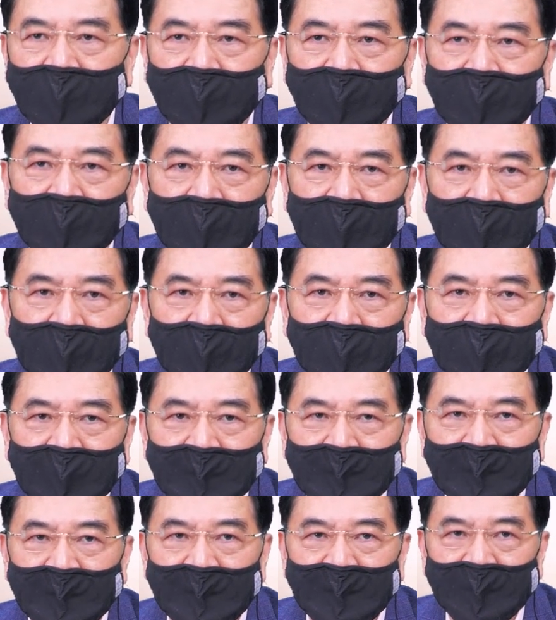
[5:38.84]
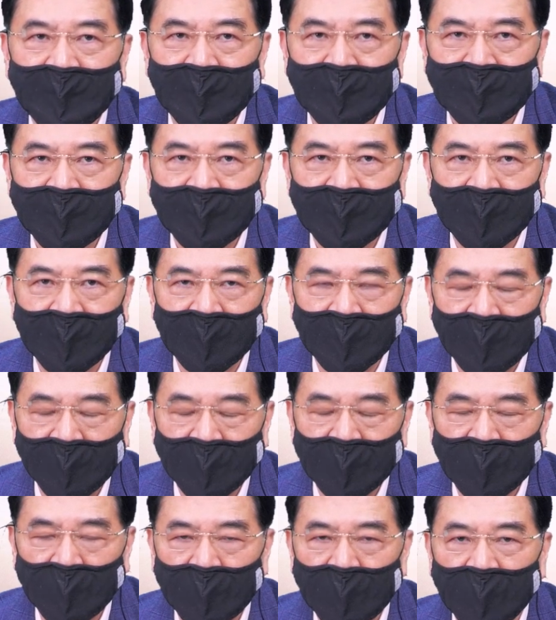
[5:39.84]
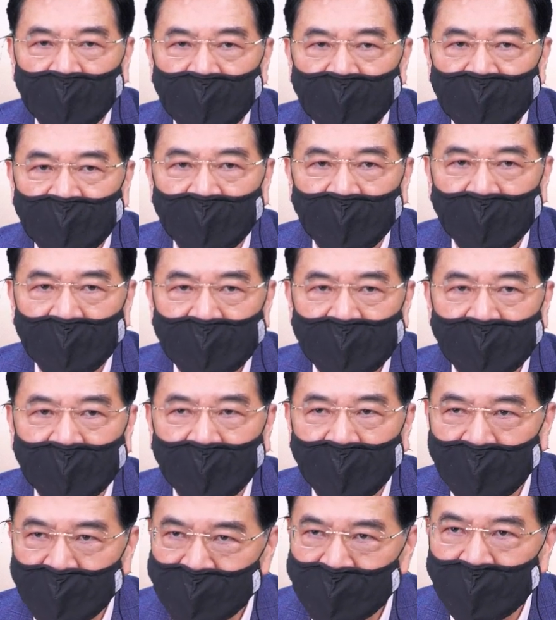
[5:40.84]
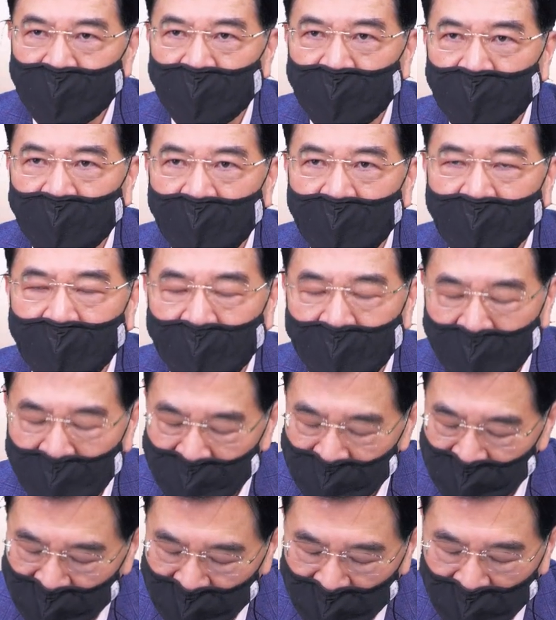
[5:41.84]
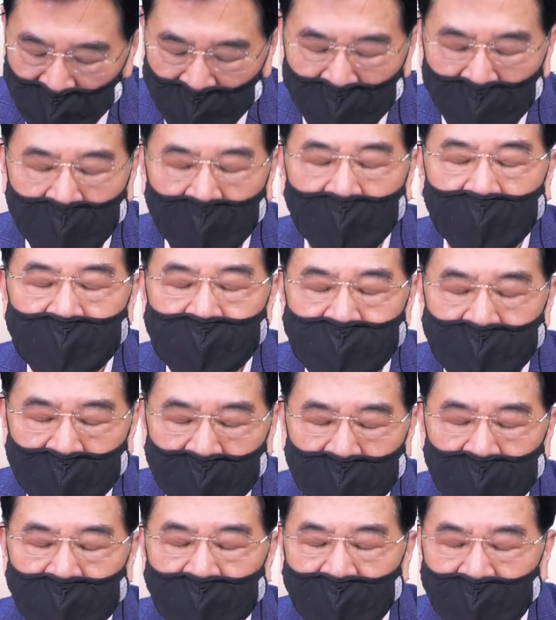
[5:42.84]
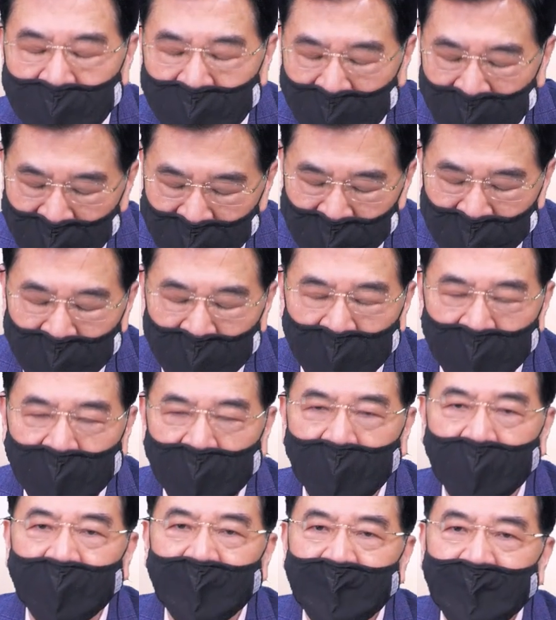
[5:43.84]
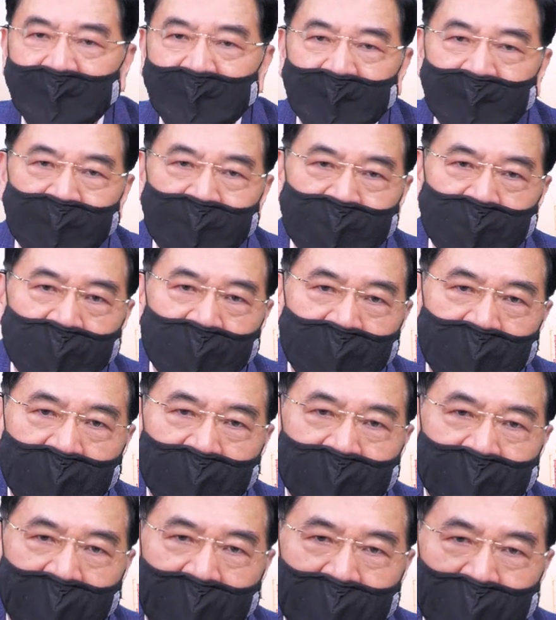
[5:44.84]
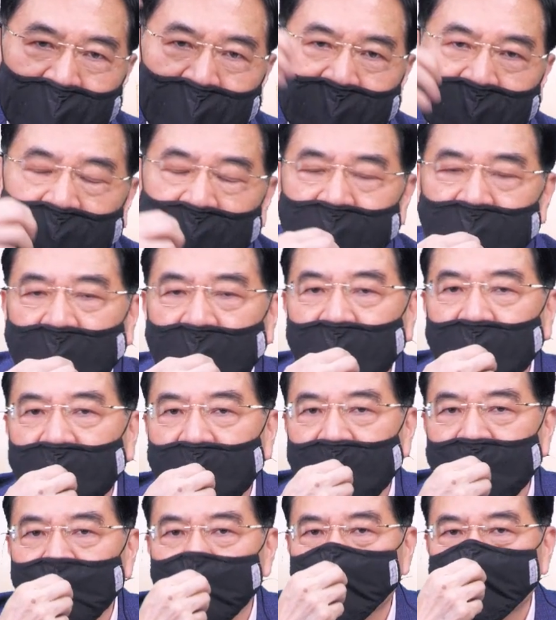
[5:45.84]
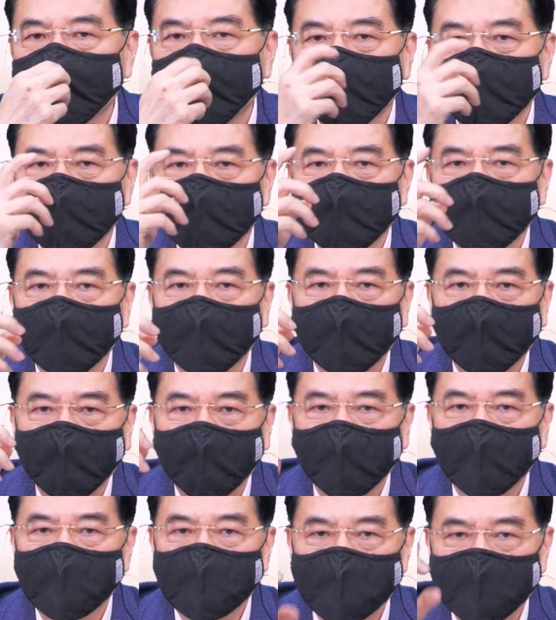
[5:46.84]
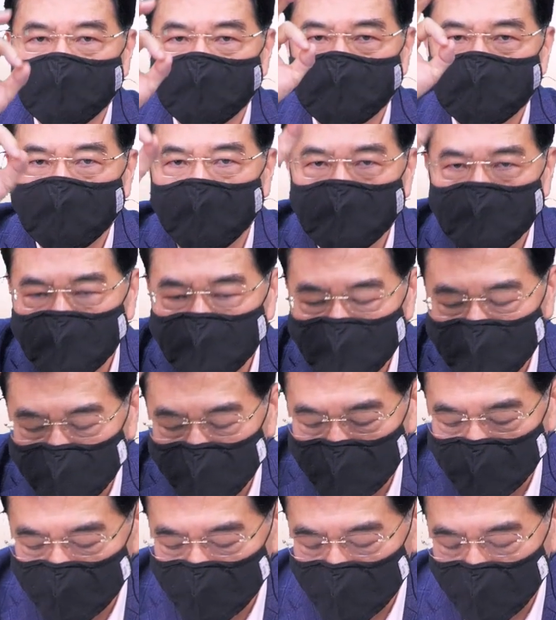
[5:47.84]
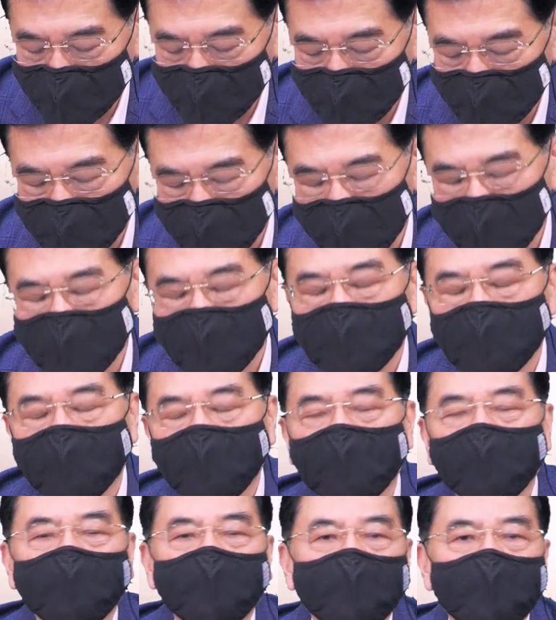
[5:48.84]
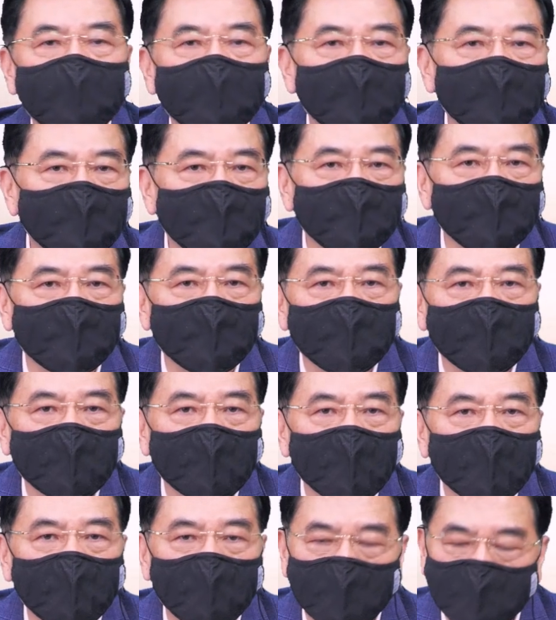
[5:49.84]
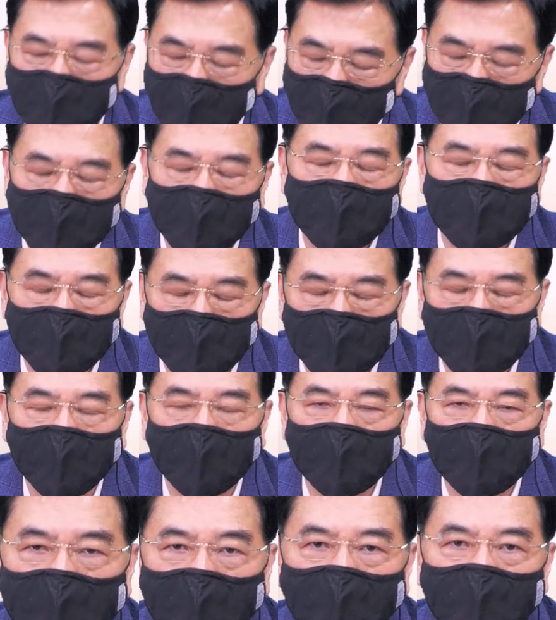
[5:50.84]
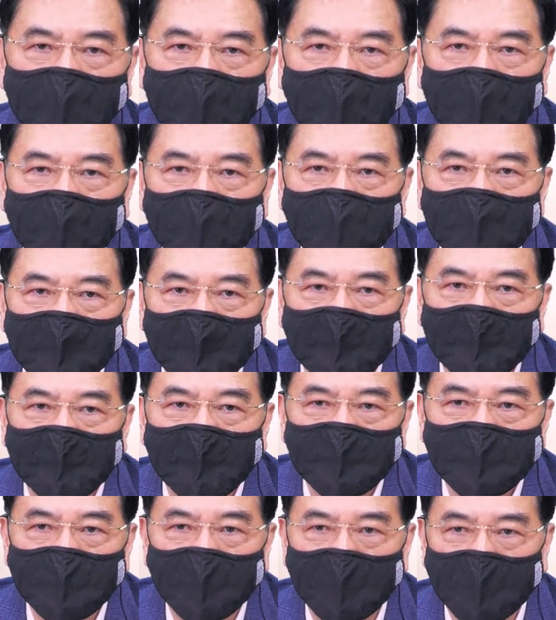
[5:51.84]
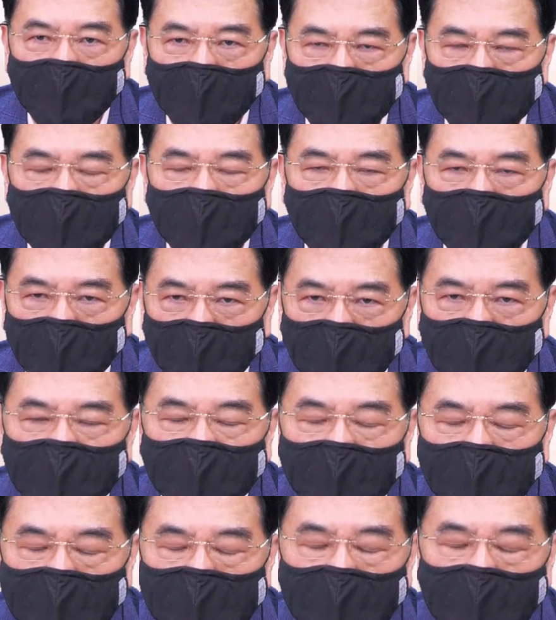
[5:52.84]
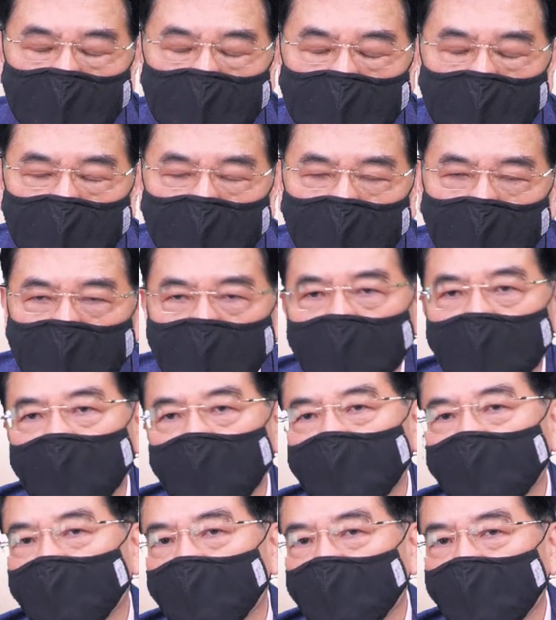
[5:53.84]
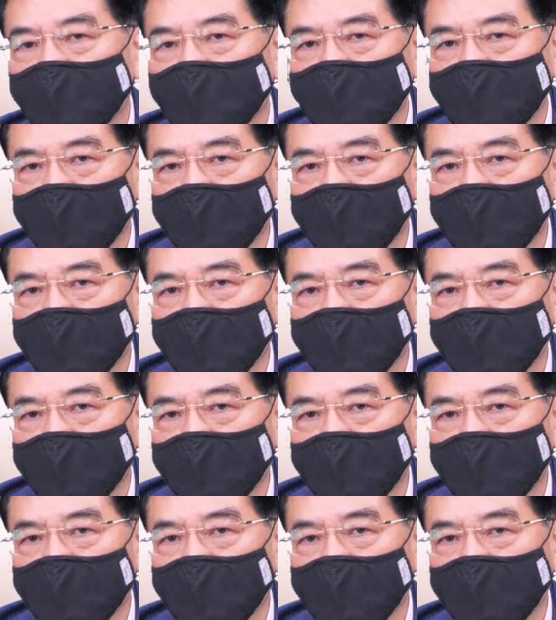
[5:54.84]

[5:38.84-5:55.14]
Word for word: 好不好？那这档抗通膨复航的二十多块，二十多块，上礼拜在二十多块。今天台股重挫破底，它今天还在三参，还在三字头。我这样讲你就懂好不好？所以抗通膨、富豪商机，大家好好把握